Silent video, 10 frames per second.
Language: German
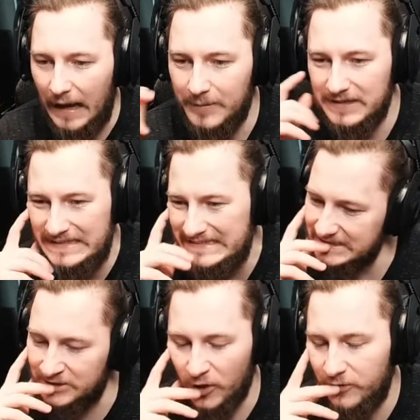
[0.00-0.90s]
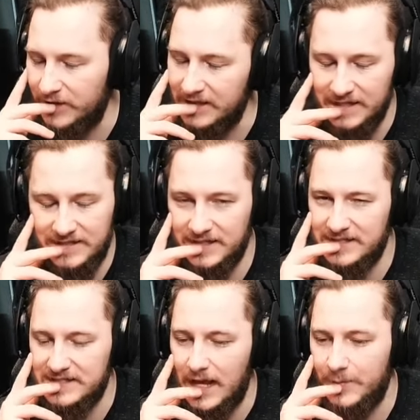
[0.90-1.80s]
Aber ich hoffe nicht, dass
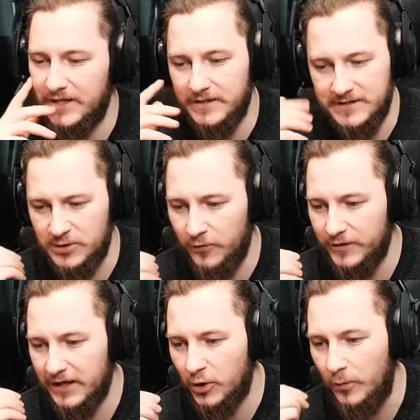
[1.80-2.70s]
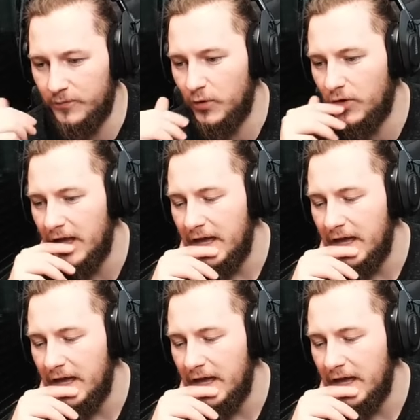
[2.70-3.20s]
es damit endet. Ich hoffe, da kommt noch